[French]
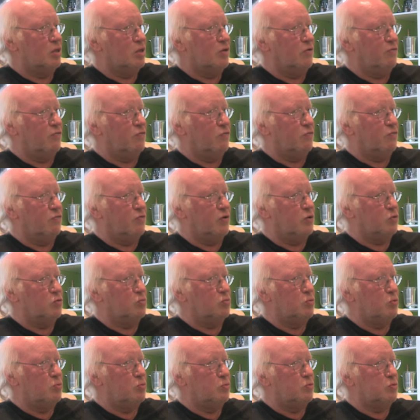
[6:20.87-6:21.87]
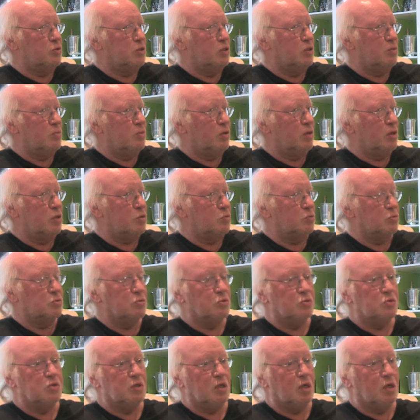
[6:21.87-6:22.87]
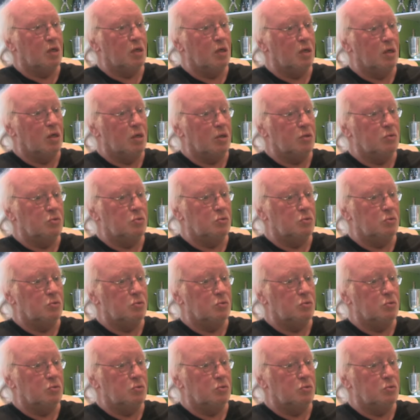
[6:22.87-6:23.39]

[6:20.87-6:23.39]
il faut faire du mieux possible avec tout ce que ça,